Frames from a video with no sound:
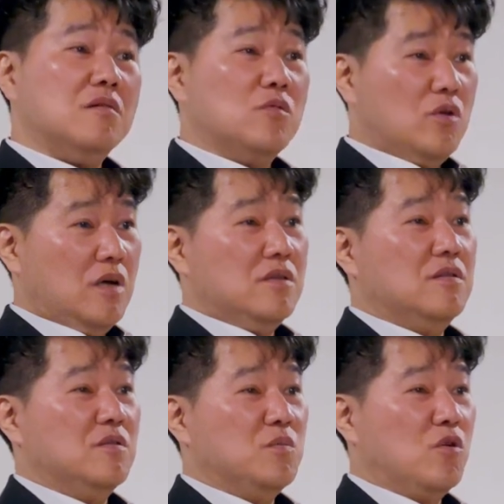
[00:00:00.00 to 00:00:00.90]
그
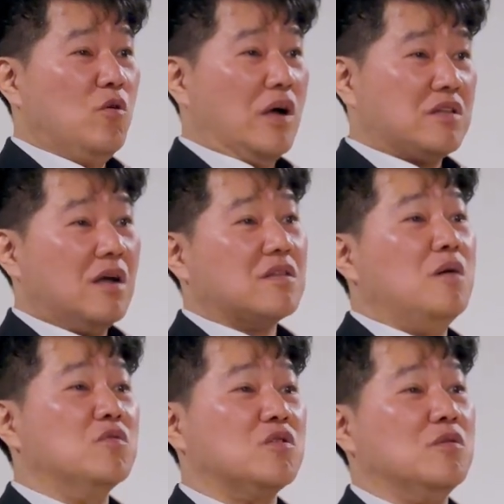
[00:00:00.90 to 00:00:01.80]
한뭐 왔다 갔다
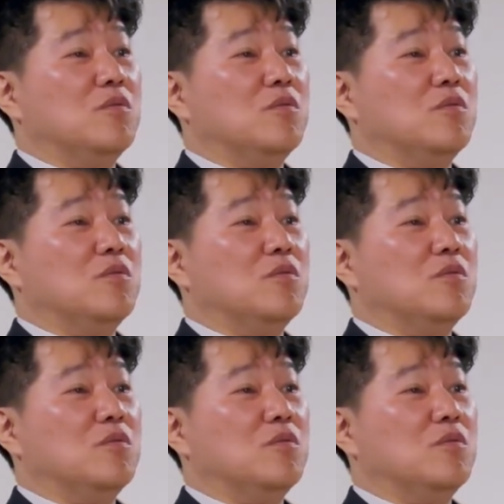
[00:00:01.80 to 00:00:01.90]
하면서